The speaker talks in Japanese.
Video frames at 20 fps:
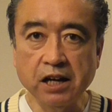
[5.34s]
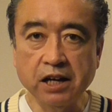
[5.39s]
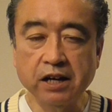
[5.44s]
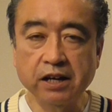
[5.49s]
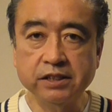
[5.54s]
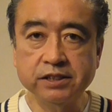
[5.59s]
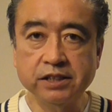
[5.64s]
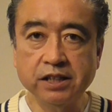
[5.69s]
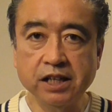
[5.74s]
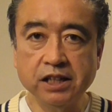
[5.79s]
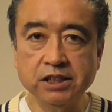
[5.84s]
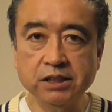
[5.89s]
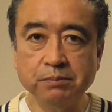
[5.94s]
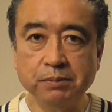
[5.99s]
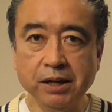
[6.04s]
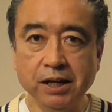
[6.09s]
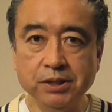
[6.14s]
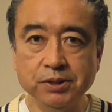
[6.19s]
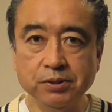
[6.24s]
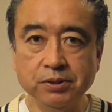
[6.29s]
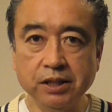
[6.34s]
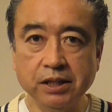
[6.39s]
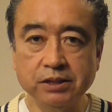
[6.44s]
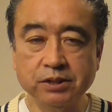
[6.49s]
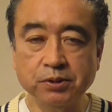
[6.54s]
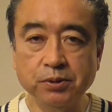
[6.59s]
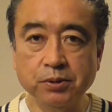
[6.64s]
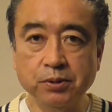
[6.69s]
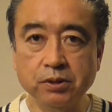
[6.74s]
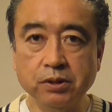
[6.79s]
が、カズラジバージョンで
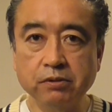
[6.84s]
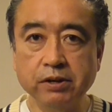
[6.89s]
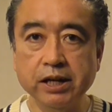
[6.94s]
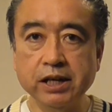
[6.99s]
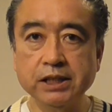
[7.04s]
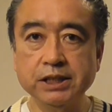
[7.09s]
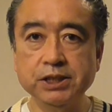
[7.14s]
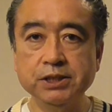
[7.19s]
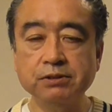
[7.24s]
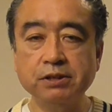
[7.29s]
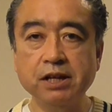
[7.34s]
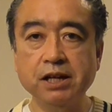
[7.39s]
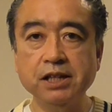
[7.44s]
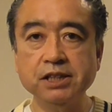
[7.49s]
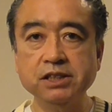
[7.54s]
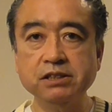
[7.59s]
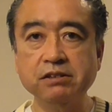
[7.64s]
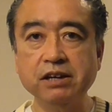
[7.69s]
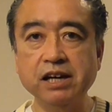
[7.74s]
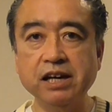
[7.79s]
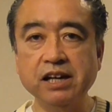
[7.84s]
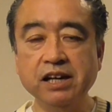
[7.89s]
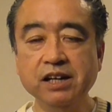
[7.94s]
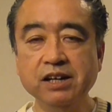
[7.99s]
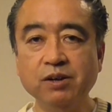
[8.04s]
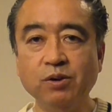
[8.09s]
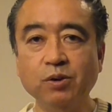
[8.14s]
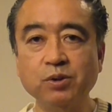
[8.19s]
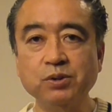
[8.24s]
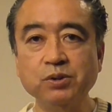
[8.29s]
す。ということは、野球の話は
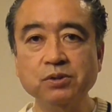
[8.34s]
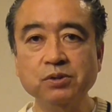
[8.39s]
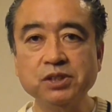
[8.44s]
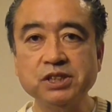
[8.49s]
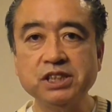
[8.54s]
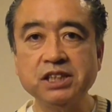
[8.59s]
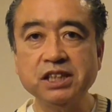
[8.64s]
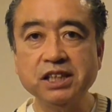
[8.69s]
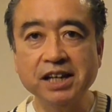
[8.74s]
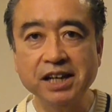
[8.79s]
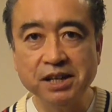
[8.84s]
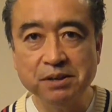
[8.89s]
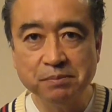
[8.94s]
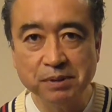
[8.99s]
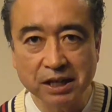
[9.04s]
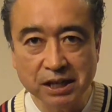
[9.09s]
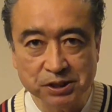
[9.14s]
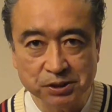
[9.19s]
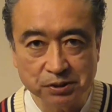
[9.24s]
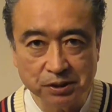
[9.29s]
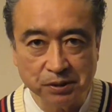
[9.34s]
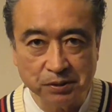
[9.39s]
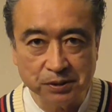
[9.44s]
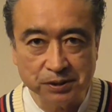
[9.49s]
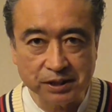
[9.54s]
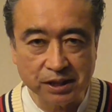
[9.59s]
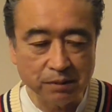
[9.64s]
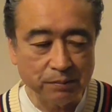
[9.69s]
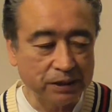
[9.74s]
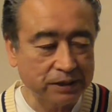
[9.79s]
ほとんどしないバージョンで
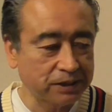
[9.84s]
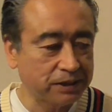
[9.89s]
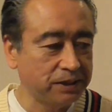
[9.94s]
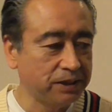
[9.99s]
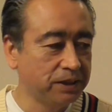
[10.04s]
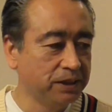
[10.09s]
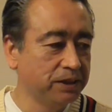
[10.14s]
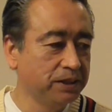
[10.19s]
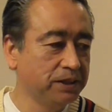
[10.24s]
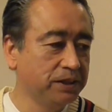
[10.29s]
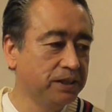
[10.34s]
ございます。